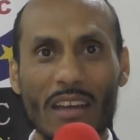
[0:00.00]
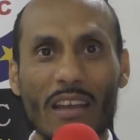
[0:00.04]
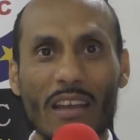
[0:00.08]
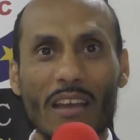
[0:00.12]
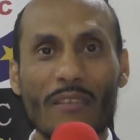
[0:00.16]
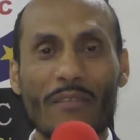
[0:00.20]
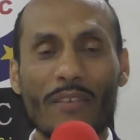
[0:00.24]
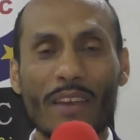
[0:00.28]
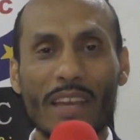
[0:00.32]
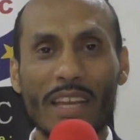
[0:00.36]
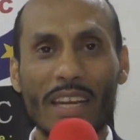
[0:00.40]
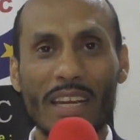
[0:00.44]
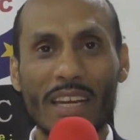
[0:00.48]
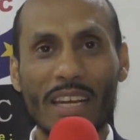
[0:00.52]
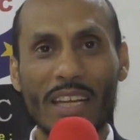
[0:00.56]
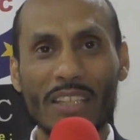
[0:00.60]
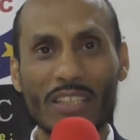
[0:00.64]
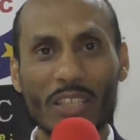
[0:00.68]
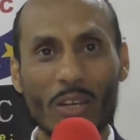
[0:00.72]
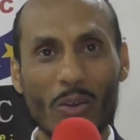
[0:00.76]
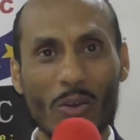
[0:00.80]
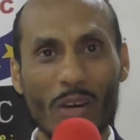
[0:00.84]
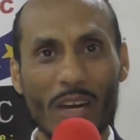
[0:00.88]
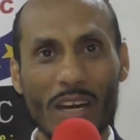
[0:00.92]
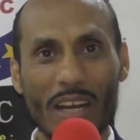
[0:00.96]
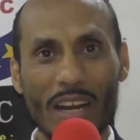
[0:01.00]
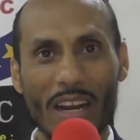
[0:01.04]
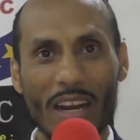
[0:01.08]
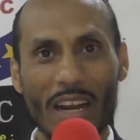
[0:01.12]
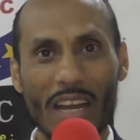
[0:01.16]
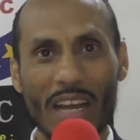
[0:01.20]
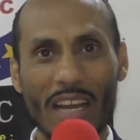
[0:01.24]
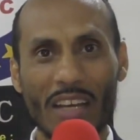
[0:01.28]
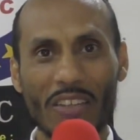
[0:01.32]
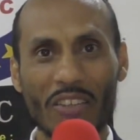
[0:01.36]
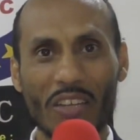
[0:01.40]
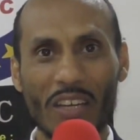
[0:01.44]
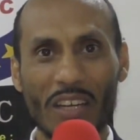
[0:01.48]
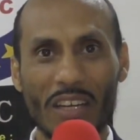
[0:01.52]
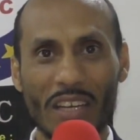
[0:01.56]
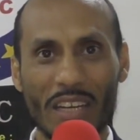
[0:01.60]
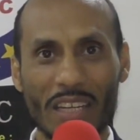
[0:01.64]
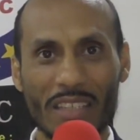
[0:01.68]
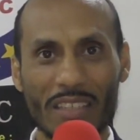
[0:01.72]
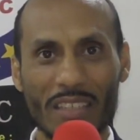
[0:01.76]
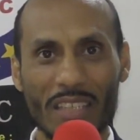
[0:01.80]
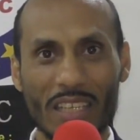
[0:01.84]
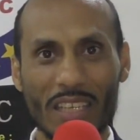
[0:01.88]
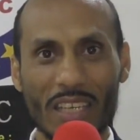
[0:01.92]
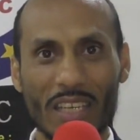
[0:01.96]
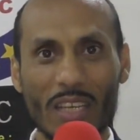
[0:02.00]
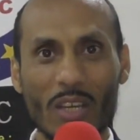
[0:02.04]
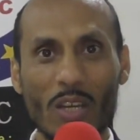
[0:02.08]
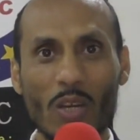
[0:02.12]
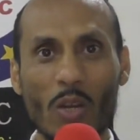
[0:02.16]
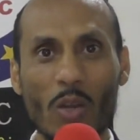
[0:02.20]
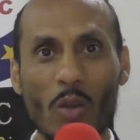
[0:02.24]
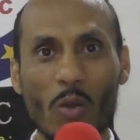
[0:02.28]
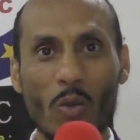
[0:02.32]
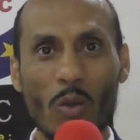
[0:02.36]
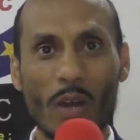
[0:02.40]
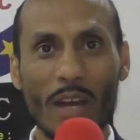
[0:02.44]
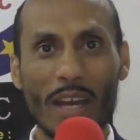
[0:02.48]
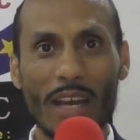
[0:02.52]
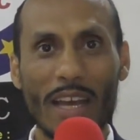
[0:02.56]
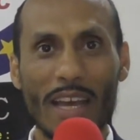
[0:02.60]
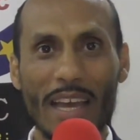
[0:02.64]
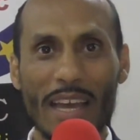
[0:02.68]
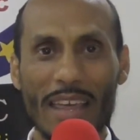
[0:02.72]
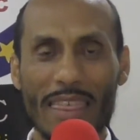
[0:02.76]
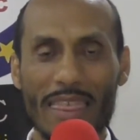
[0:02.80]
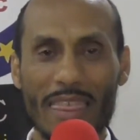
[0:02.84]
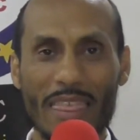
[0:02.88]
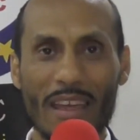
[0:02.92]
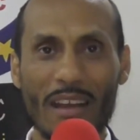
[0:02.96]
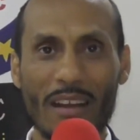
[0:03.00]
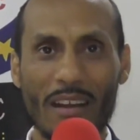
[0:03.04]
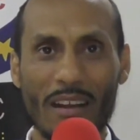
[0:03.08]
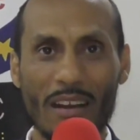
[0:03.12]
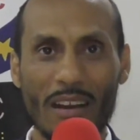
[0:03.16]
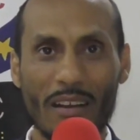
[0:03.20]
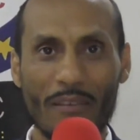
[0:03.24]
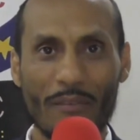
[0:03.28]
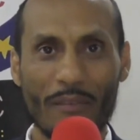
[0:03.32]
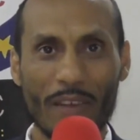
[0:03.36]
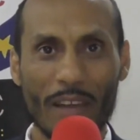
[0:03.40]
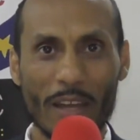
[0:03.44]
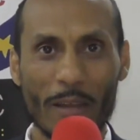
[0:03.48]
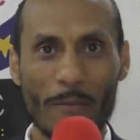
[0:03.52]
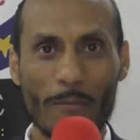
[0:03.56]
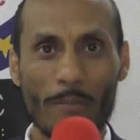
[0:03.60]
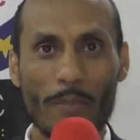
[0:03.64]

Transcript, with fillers: فإن جوهر الحضارة هو الثقافة